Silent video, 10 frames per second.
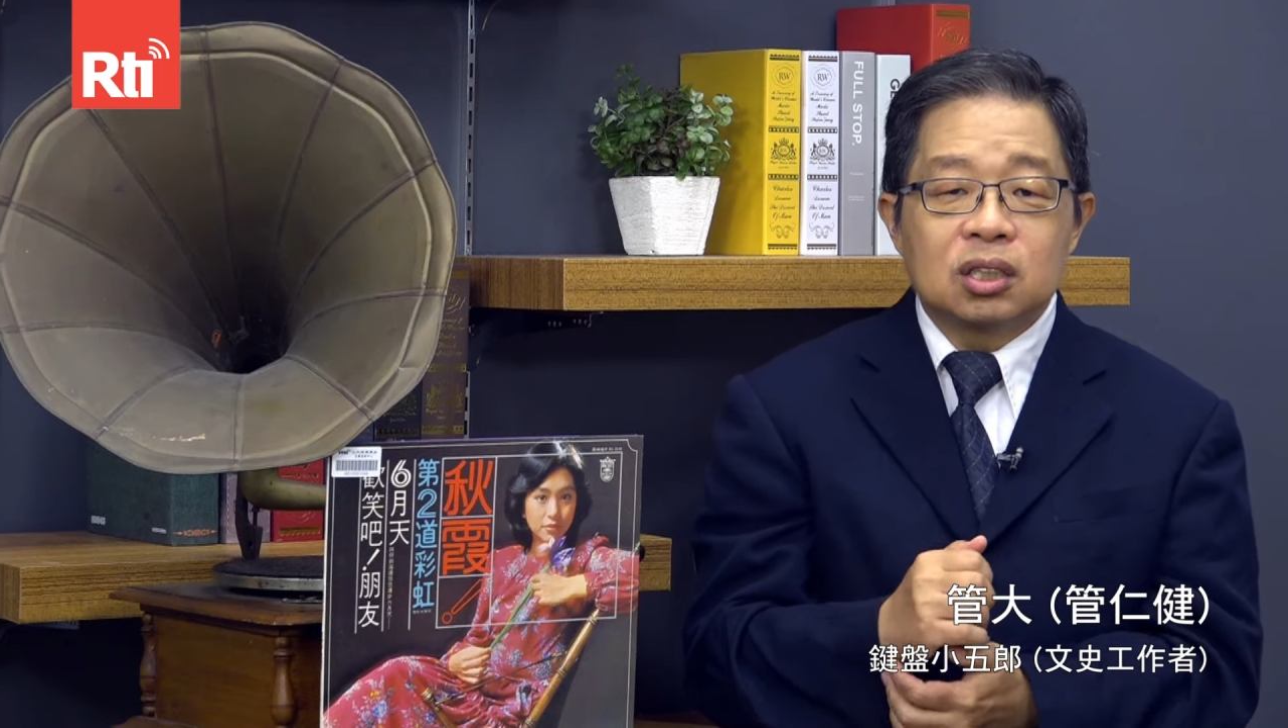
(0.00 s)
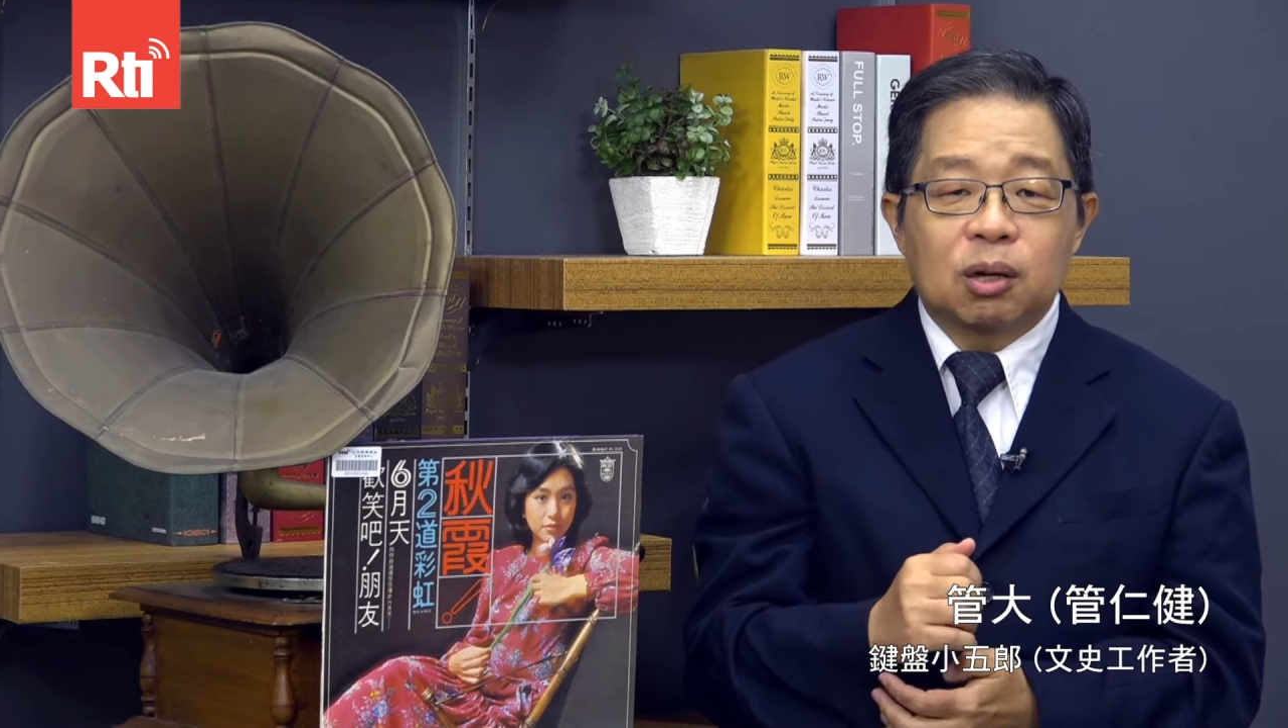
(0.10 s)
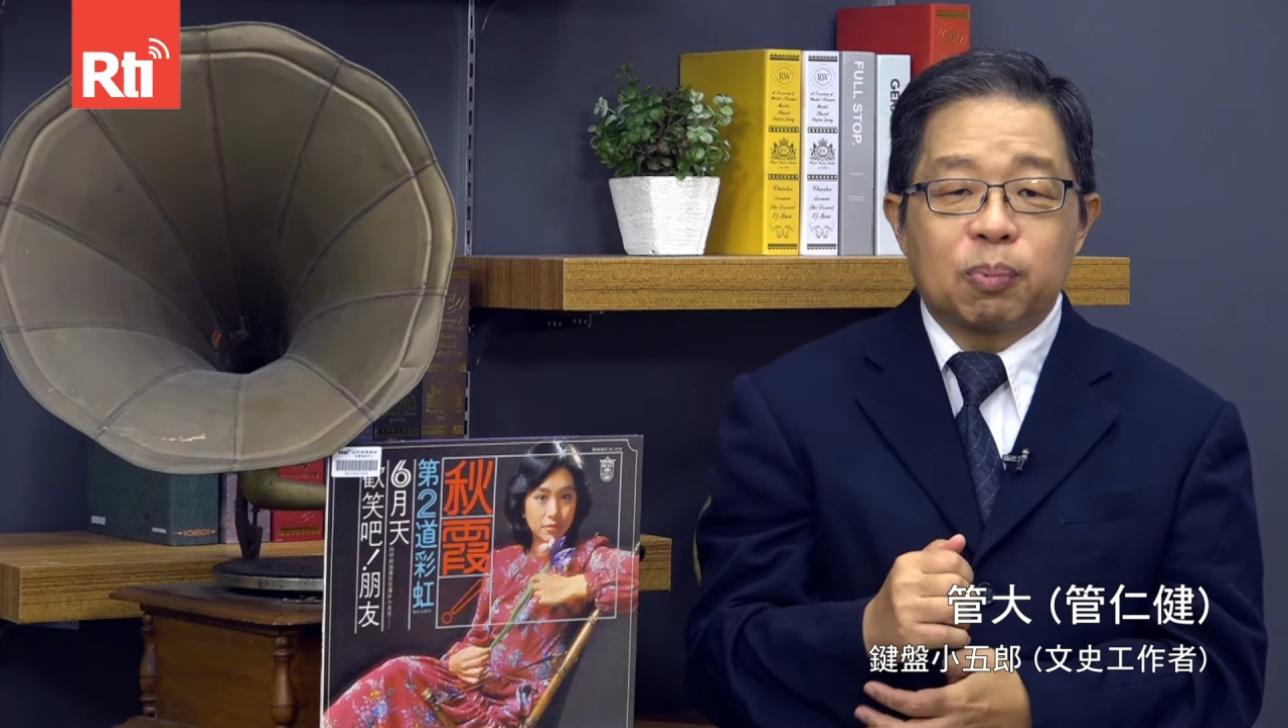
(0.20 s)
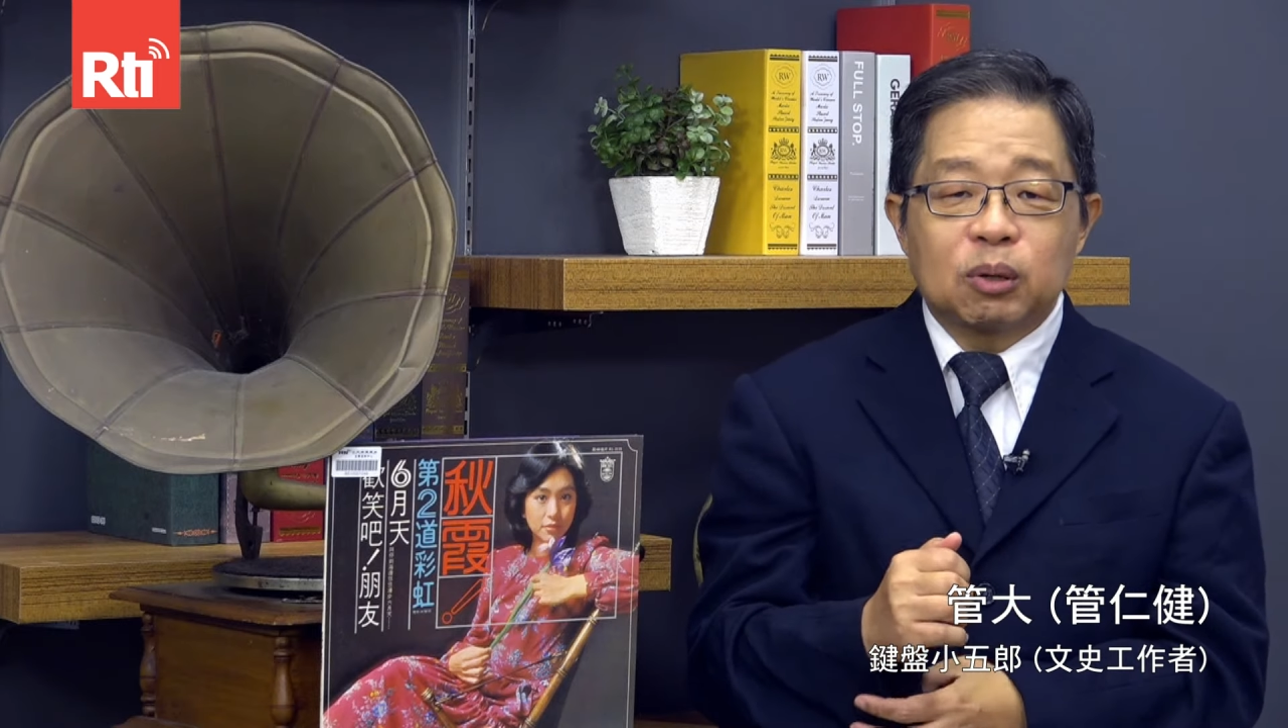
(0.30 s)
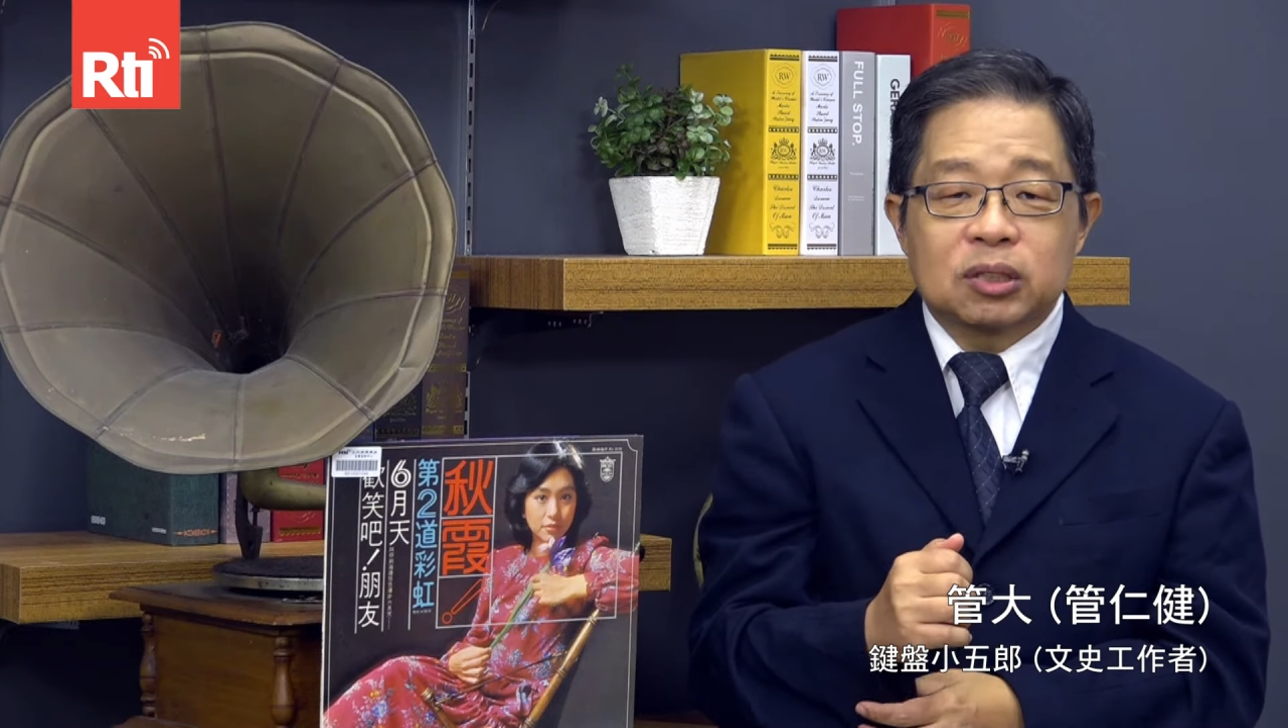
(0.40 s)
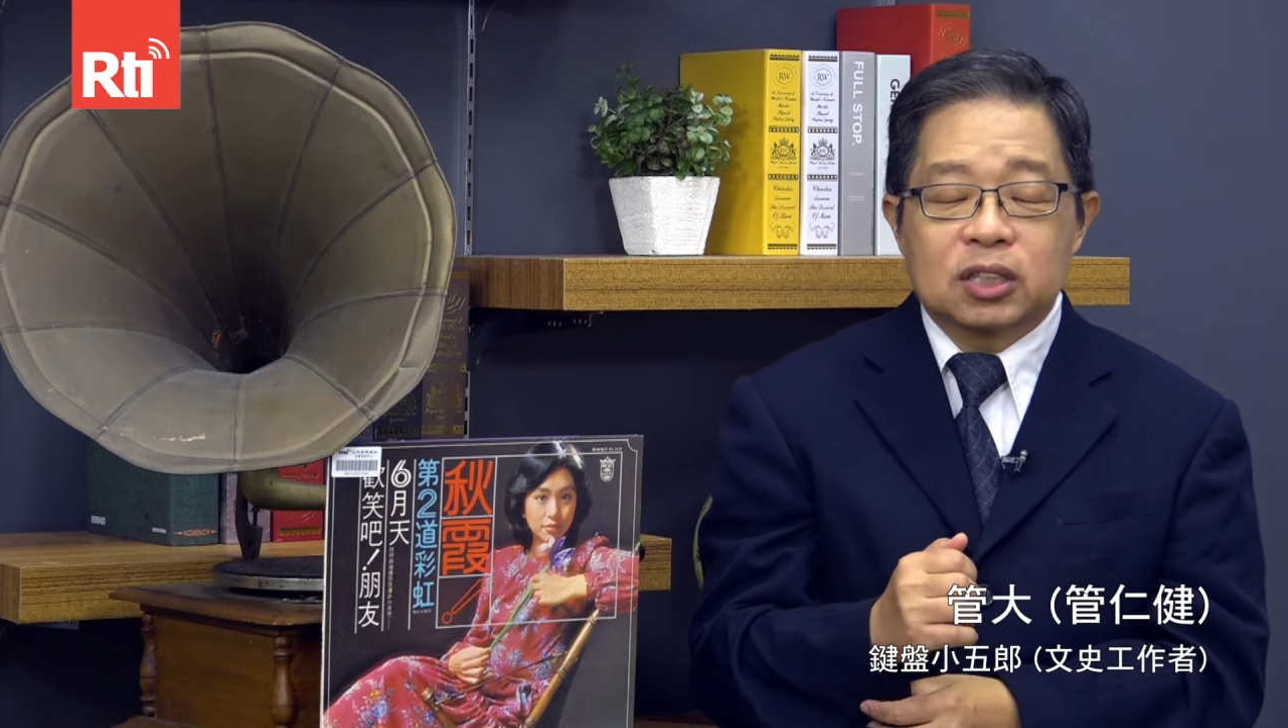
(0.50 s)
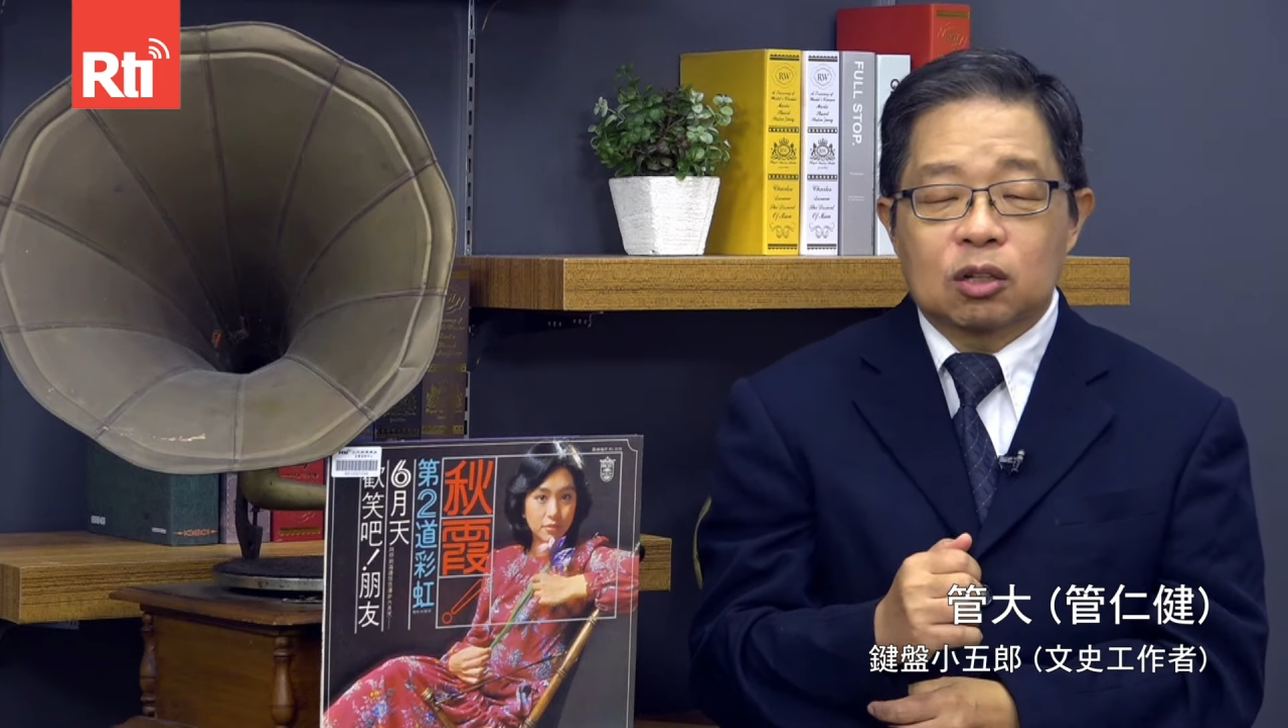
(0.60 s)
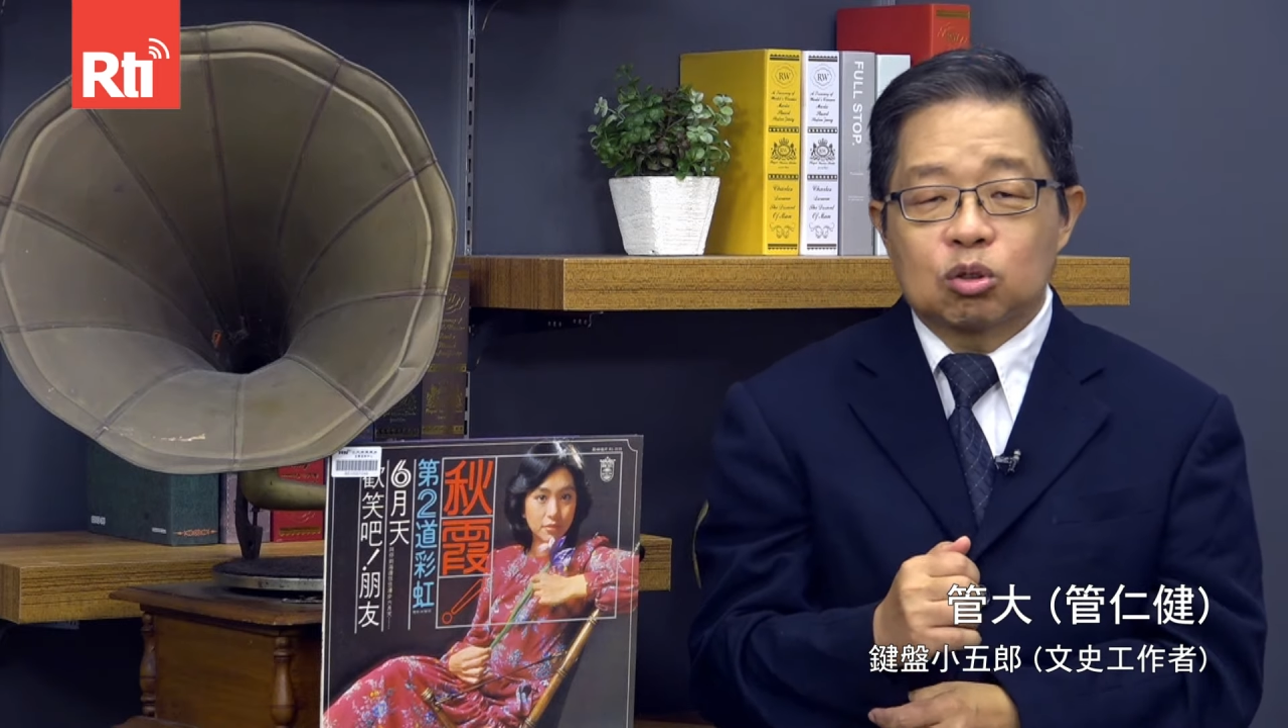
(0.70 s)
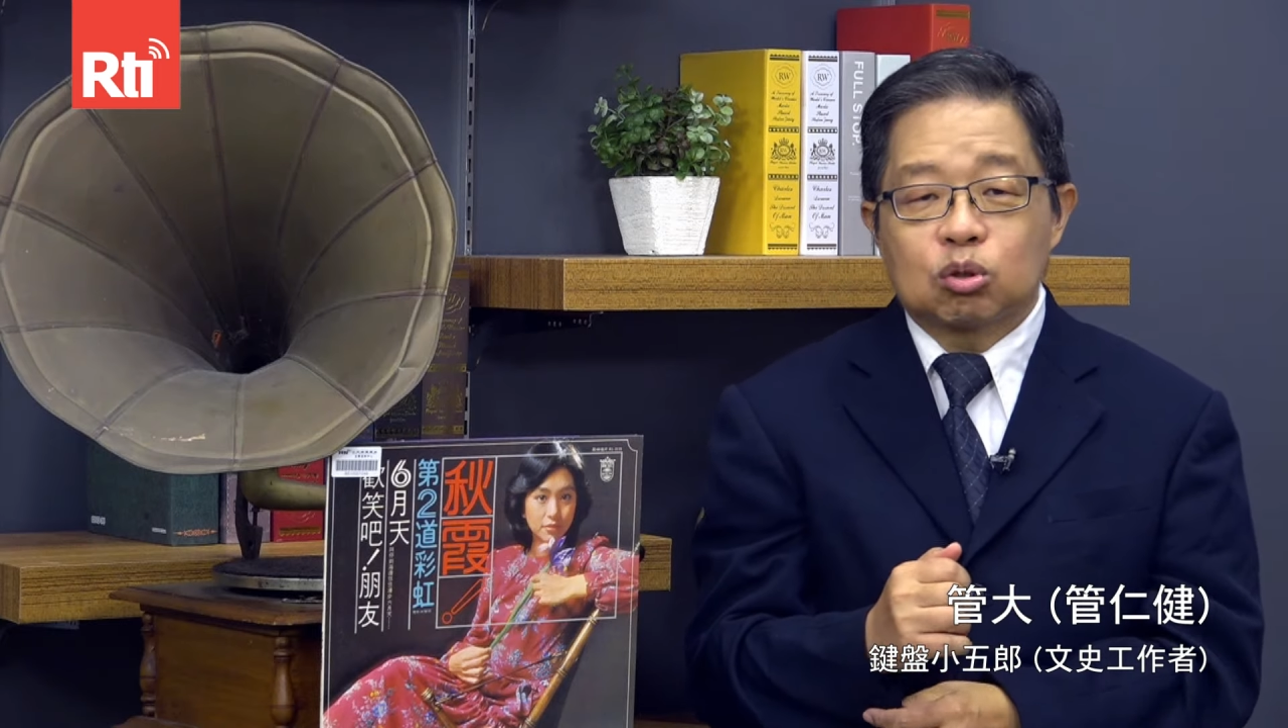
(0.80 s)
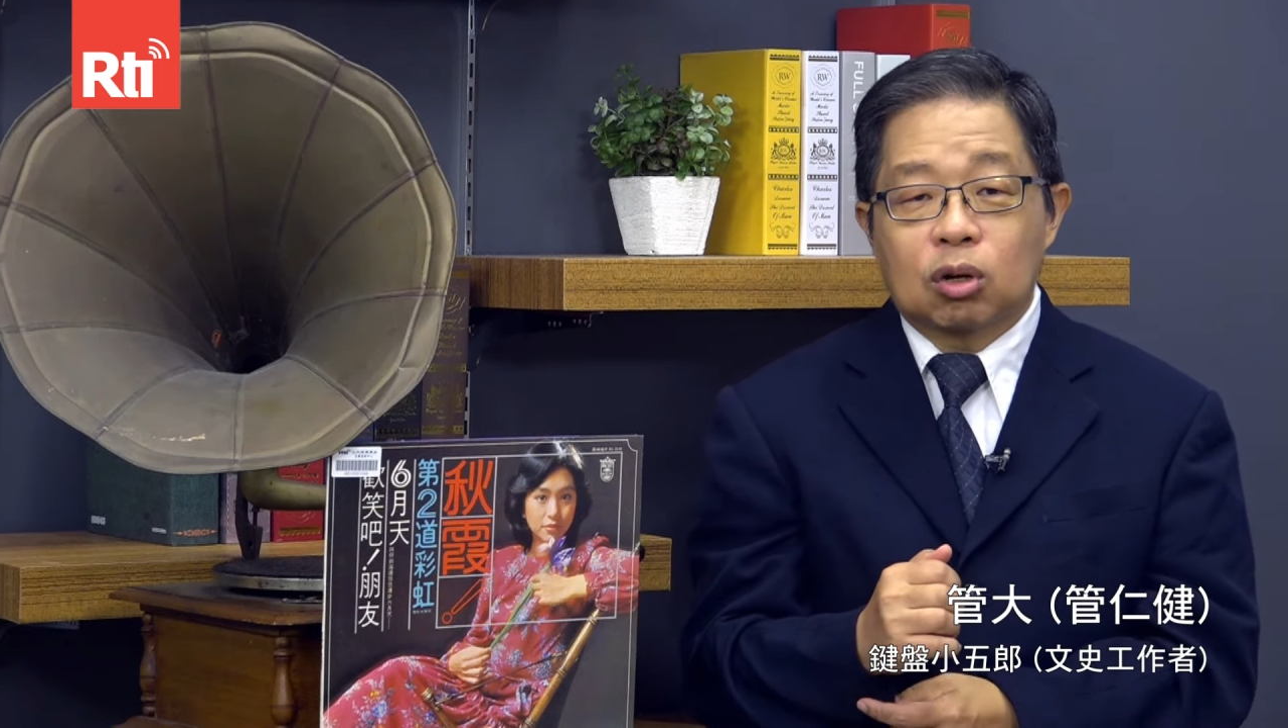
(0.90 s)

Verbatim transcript: 在报纸上就